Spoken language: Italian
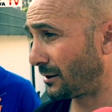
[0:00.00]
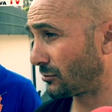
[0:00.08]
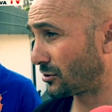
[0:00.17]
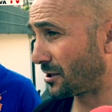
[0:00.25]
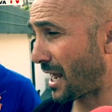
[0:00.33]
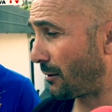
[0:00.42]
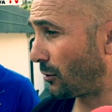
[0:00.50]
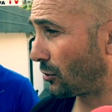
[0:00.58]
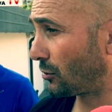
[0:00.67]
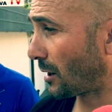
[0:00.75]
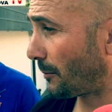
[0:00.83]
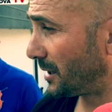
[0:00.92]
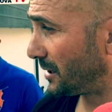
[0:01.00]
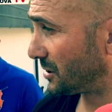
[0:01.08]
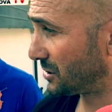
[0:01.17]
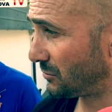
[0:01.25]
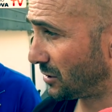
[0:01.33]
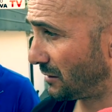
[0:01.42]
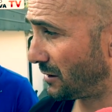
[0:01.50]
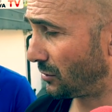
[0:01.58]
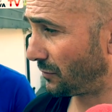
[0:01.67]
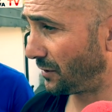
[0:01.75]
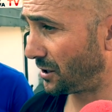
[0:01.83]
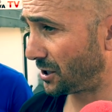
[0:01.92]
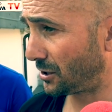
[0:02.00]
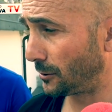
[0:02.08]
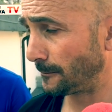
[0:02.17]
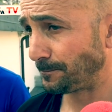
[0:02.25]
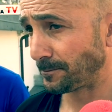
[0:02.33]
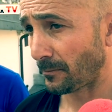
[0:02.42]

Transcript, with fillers: non stiamo ancora benissimo a livello fisico,